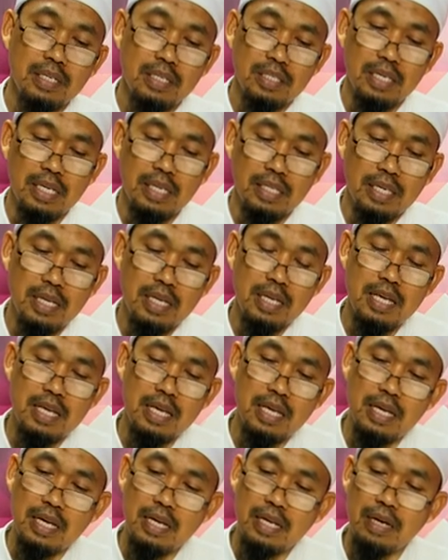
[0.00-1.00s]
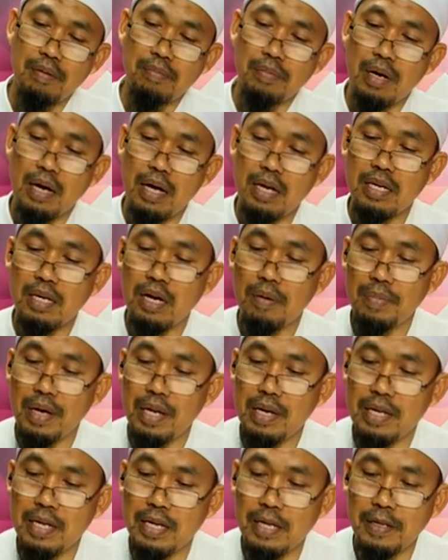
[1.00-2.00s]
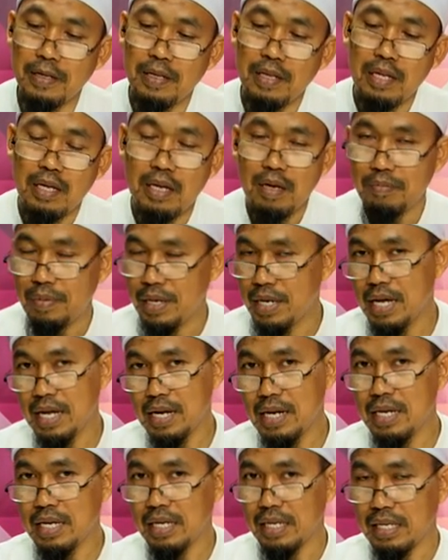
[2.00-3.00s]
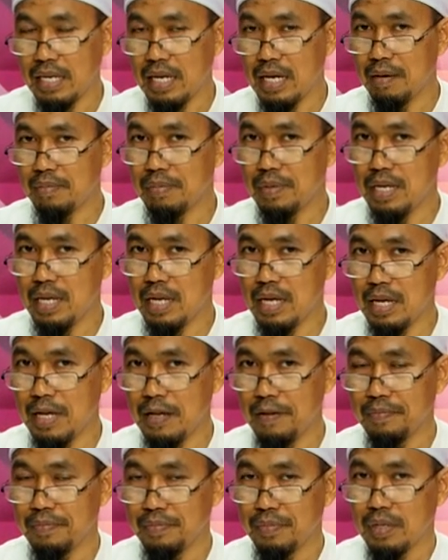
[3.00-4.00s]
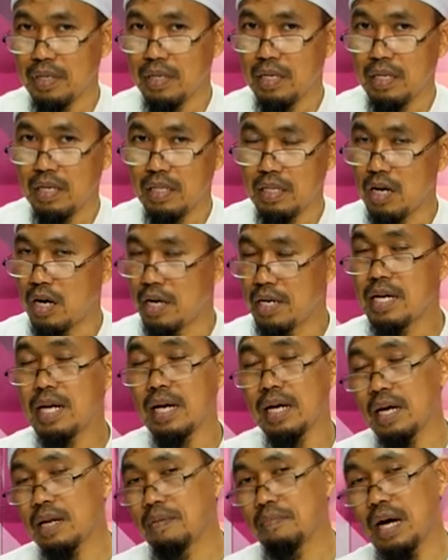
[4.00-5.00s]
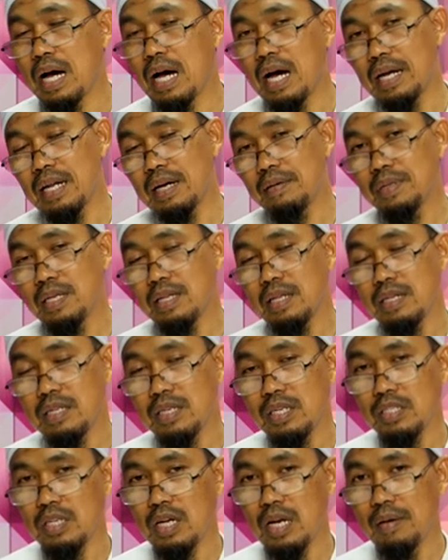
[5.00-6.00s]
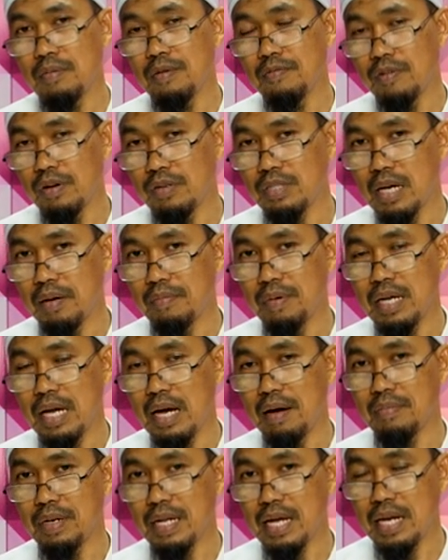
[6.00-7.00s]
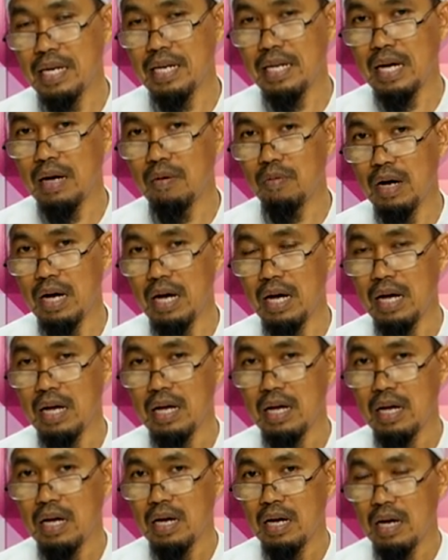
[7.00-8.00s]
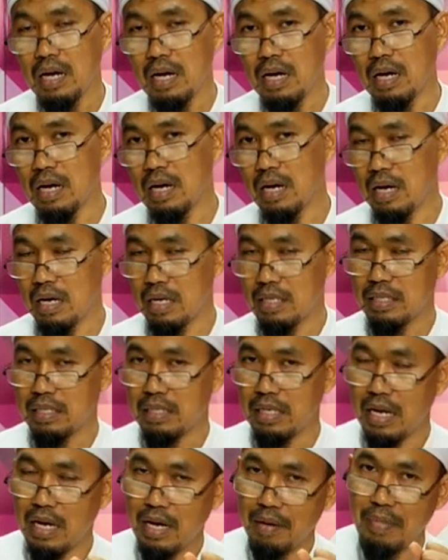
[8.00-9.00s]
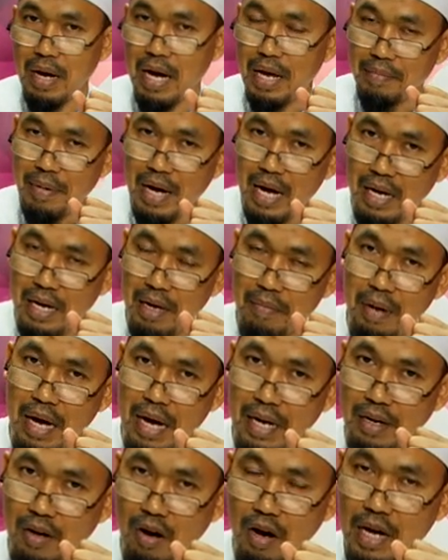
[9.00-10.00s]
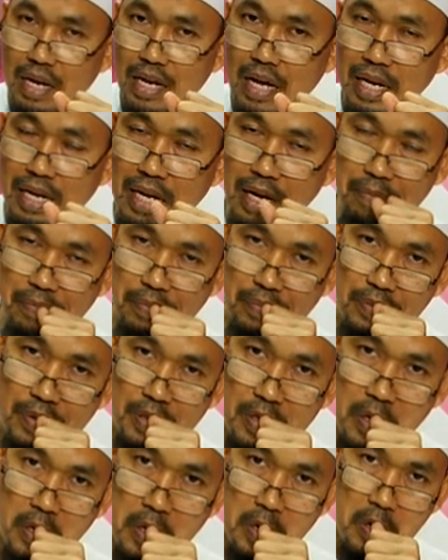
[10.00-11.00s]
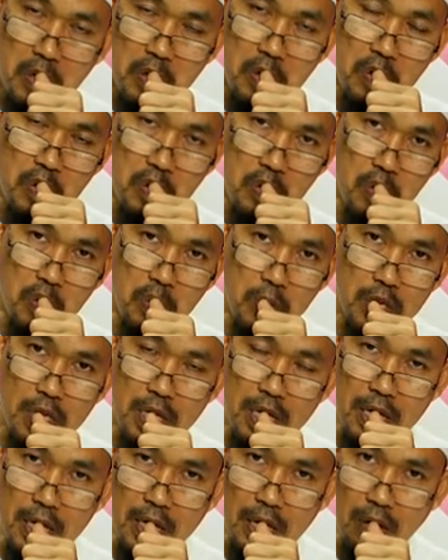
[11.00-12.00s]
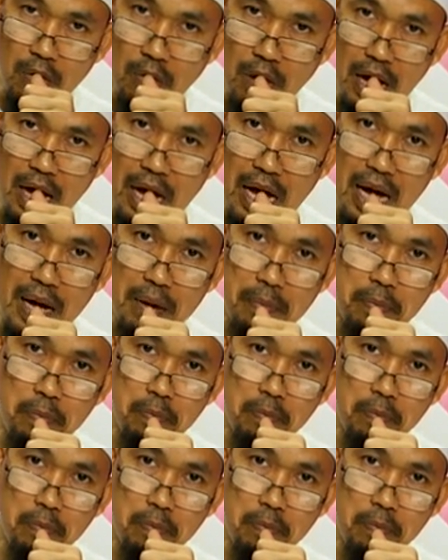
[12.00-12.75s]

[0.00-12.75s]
สิ่งที่ดีนะครับอันนี้ก็เป็นอีกประเด็นหนึ่งนะครับที่ต่อเนื่องกันมานะครับที่ท่านเชคซอลาห์บินฟาวซานพยายามเน้นนะครับว่าจะละหมาดมากละหมาดน้อยเนี่ยนะครับดูที่ความ